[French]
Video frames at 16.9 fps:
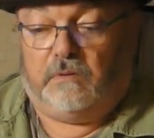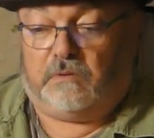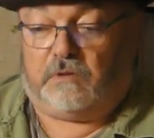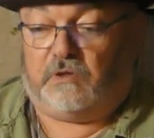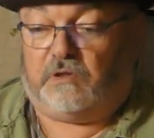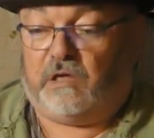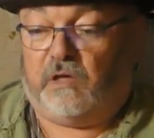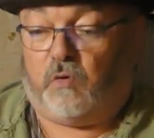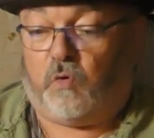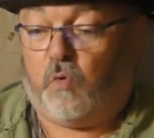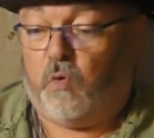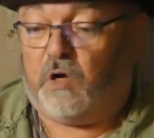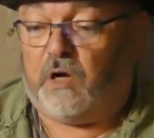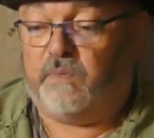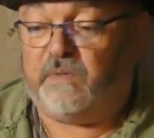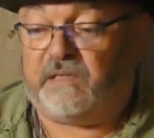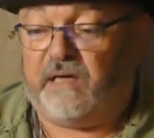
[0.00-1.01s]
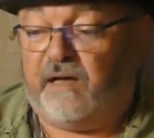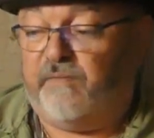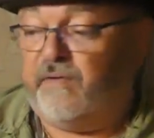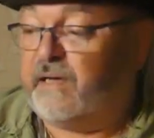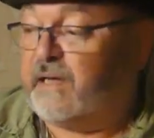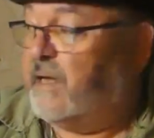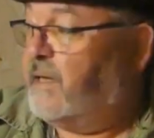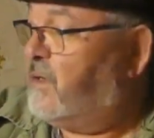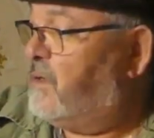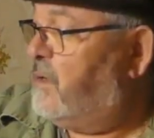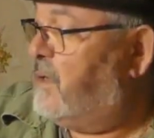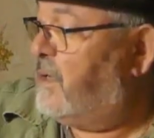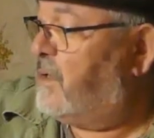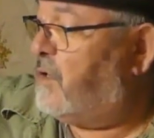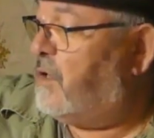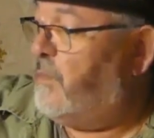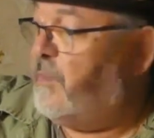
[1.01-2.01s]
C'était rond comme ça, avec un,
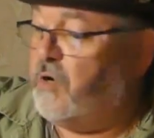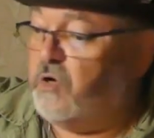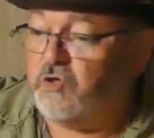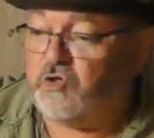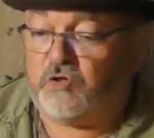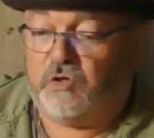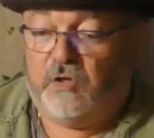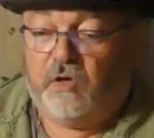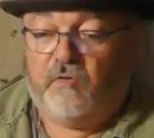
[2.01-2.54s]
grand manche.